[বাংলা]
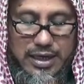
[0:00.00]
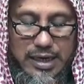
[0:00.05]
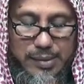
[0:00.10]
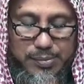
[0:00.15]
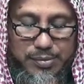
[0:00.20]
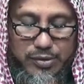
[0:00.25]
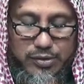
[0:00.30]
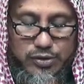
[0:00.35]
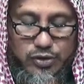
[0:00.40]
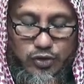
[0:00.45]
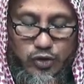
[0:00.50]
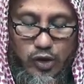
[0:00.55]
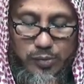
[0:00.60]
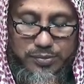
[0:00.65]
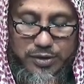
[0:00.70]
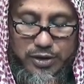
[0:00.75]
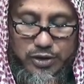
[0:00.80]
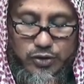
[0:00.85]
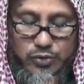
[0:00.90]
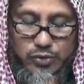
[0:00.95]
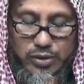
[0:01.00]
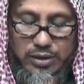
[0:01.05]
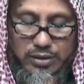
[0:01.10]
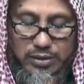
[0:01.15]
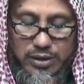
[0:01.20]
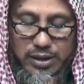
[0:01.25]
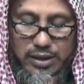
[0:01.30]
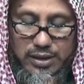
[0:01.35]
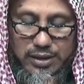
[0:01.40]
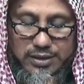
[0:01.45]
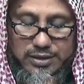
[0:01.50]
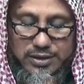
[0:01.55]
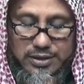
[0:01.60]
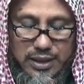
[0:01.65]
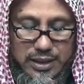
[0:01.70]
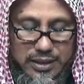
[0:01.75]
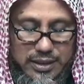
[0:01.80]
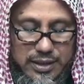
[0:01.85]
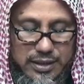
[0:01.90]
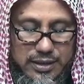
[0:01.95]
এবং সব কিছু আল্লাহ
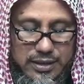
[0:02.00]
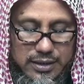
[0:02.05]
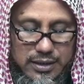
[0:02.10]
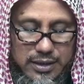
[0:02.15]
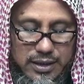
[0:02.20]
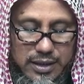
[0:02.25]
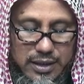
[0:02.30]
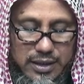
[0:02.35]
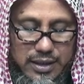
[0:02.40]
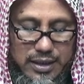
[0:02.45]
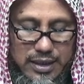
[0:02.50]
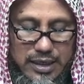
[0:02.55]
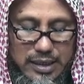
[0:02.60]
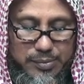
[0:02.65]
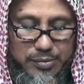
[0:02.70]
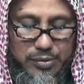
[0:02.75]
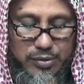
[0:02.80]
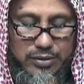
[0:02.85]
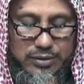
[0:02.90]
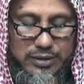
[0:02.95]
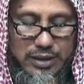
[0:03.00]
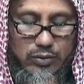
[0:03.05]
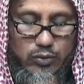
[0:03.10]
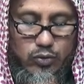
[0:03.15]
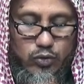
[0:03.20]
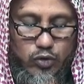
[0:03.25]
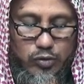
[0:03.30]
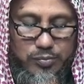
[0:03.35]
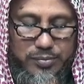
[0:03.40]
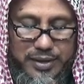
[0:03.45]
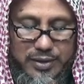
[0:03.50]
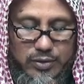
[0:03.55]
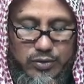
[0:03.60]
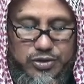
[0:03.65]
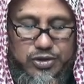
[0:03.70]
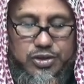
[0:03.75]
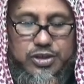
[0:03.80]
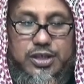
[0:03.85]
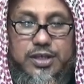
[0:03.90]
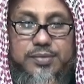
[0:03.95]
জানেন এবং তার হুকুমেই
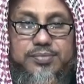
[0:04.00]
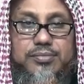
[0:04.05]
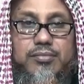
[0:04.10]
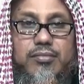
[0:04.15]
হচ্ছে